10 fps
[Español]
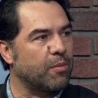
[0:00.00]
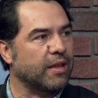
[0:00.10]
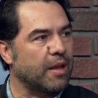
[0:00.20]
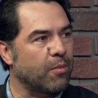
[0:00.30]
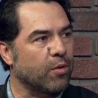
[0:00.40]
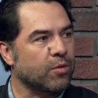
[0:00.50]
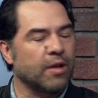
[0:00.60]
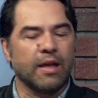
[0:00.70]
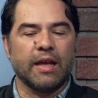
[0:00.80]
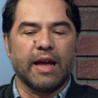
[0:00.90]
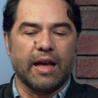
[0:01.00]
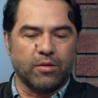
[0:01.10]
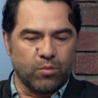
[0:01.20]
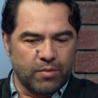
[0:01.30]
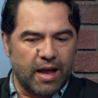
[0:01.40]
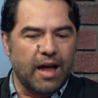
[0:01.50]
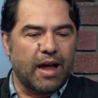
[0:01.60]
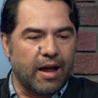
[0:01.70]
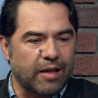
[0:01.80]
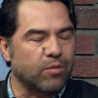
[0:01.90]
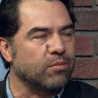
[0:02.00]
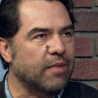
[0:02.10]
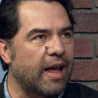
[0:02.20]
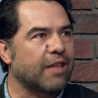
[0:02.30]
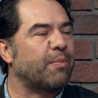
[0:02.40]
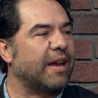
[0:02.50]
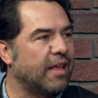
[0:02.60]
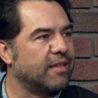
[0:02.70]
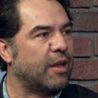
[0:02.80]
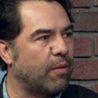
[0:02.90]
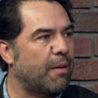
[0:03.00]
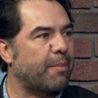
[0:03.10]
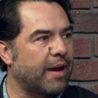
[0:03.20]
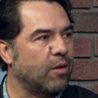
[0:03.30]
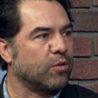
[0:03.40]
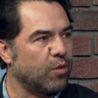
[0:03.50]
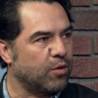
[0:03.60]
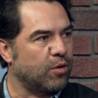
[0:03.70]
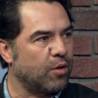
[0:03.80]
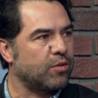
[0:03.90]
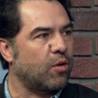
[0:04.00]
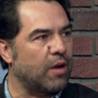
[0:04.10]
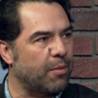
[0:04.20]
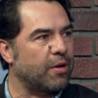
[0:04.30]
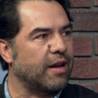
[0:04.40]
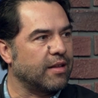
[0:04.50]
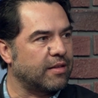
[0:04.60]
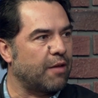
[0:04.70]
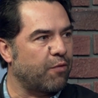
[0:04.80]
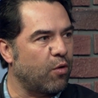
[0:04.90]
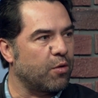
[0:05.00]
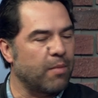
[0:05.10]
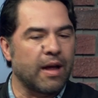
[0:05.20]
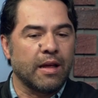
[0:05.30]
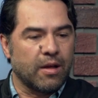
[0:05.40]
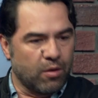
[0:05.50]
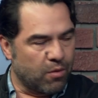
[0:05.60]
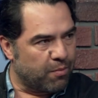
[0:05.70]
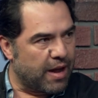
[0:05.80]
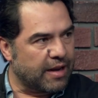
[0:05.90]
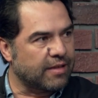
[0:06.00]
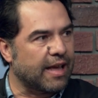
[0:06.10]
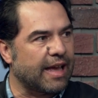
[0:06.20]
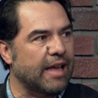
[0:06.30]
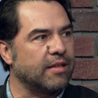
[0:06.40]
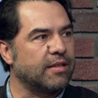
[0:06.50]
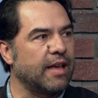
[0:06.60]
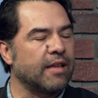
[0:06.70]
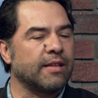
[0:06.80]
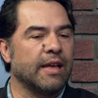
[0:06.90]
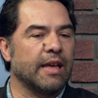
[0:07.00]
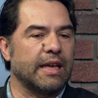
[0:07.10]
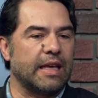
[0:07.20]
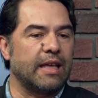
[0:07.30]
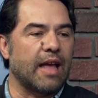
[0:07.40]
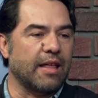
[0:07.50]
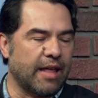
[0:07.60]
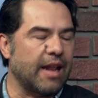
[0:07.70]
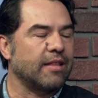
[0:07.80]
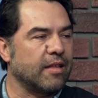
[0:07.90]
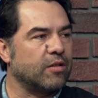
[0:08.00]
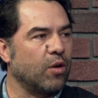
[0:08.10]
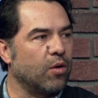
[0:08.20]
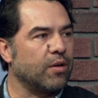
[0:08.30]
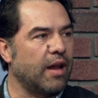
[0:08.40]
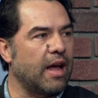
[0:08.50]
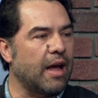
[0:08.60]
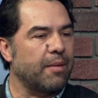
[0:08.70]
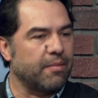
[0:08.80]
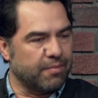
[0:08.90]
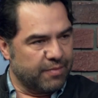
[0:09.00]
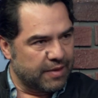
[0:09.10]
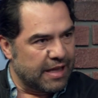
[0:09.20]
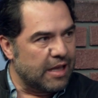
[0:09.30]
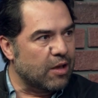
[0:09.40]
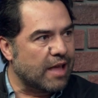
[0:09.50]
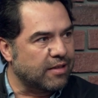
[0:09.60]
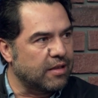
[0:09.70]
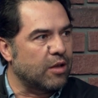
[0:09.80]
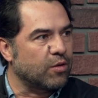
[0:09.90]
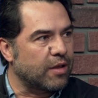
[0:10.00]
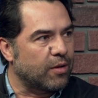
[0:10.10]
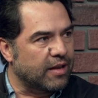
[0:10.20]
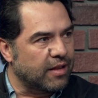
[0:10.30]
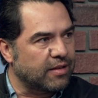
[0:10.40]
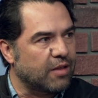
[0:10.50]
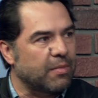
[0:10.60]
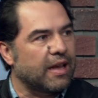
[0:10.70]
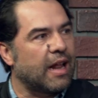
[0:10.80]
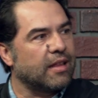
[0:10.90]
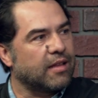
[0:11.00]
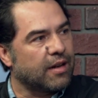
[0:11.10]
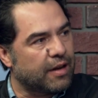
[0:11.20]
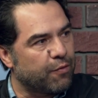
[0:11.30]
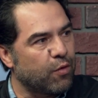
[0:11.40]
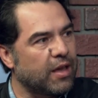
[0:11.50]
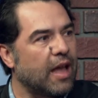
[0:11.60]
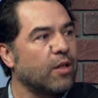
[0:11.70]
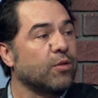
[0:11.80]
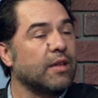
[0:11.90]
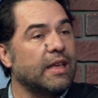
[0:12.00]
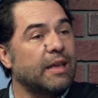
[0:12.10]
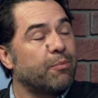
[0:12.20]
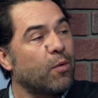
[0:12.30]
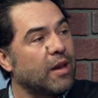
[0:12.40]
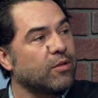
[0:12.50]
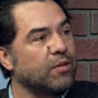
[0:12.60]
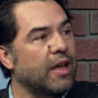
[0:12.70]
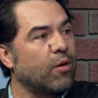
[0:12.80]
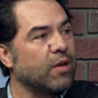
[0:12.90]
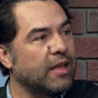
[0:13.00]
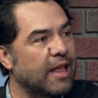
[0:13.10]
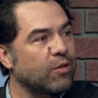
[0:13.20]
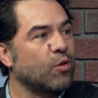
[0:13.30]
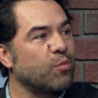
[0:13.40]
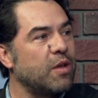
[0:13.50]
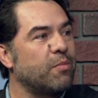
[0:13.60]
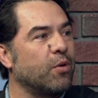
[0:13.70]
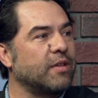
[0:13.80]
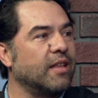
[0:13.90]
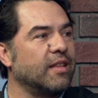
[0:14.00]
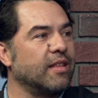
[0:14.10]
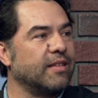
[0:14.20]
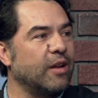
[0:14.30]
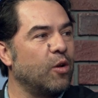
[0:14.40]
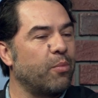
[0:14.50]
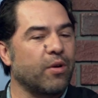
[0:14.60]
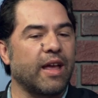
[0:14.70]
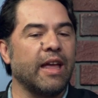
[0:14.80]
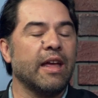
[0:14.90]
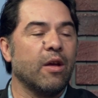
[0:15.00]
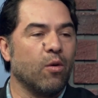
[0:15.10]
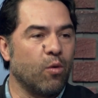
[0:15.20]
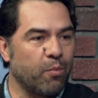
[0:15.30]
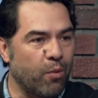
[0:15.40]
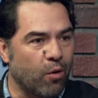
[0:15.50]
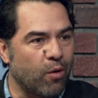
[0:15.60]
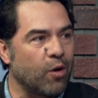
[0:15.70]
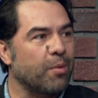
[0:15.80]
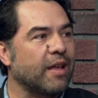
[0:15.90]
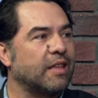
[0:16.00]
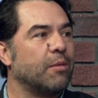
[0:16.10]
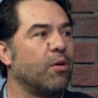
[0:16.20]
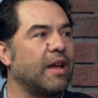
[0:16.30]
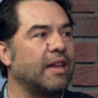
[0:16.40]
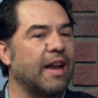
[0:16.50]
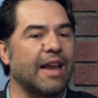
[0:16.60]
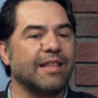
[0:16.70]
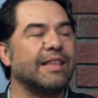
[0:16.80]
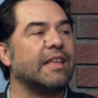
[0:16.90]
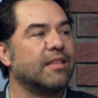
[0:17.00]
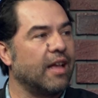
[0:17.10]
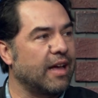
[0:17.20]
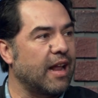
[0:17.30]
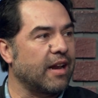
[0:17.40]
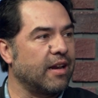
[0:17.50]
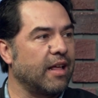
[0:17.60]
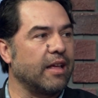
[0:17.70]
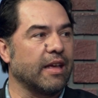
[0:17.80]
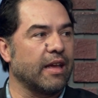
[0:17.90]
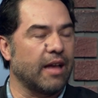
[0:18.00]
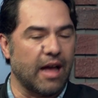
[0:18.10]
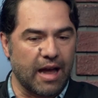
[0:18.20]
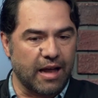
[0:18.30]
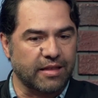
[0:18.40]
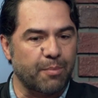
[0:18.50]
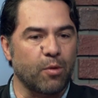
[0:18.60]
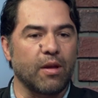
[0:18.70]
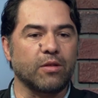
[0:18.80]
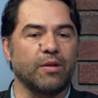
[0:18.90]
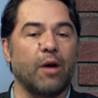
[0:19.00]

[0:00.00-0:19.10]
Matamoros. Es una, es una experiencia nueva para nosotros colaborar de esta forma con varias agencias y dar atención a niñas, niños y adolescentes migrantes, refugiados y población de acogida. Eso es muy importante decirlo porque un poco el objetivo general es integrar eh, a, esta población.